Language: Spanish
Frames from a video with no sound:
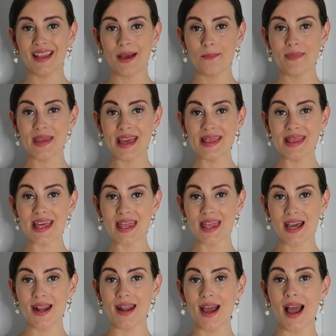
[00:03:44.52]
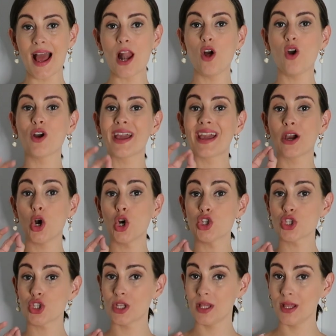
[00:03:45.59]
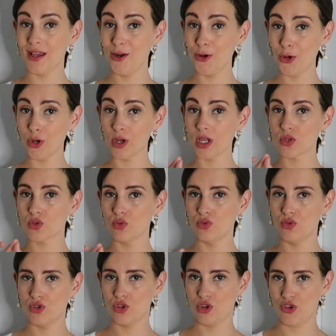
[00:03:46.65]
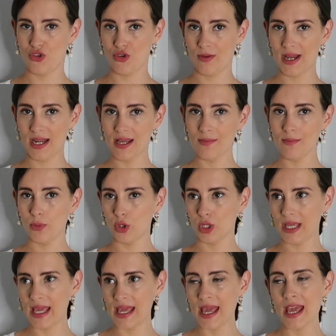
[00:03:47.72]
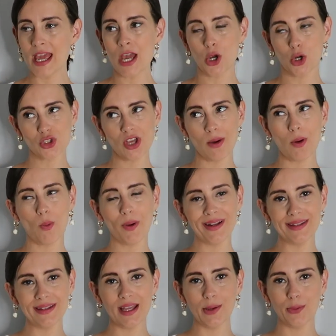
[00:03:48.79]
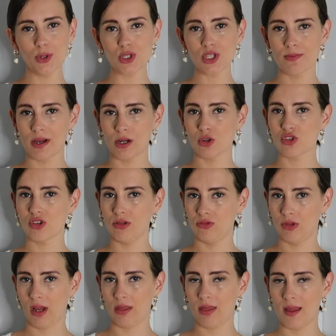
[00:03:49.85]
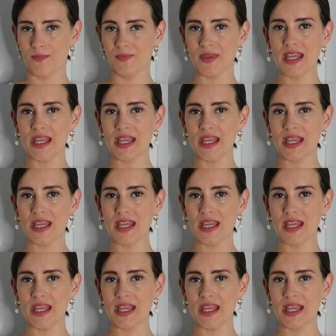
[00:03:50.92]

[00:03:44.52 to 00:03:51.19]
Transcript: También de Zara algo que considero que es un chollo, ¿vale? Porque costaba 40 euros y me ha costado 13.